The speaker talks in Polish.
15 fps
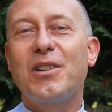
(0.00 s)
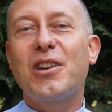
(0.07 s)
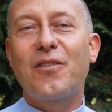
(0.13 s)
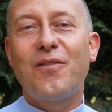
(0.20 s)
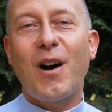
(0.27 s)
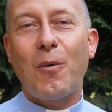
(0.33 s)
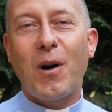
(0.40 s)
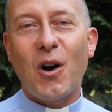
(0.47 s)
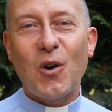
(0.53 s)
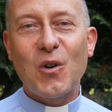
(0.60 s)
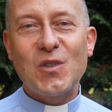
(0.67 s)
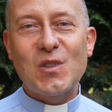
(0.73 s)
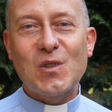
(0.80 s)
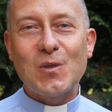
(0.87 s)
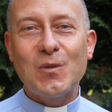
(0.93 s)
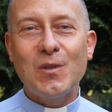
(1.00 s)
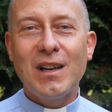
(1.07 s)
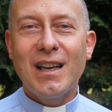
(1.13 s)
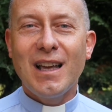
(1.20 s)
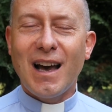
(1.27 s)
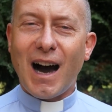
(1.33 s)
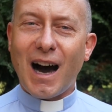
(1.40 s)
i chwała Ojcu,
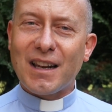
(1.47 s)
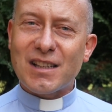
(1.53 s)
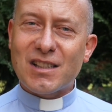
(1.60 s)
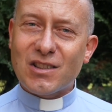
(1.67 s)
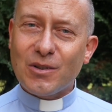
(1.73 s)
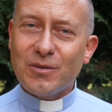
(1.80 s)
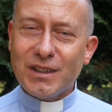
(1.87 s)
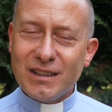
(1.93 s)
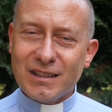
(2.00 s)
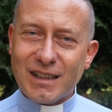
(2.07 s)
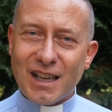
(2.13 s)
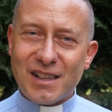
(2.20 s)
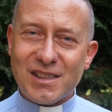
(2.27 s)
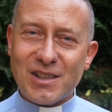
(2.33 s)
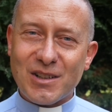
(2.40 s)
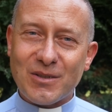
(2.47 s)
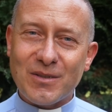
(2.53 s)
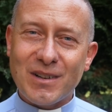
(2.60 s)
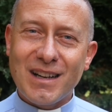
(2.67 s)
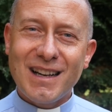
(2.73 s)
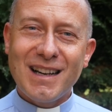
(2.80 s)
ale z tą intencją,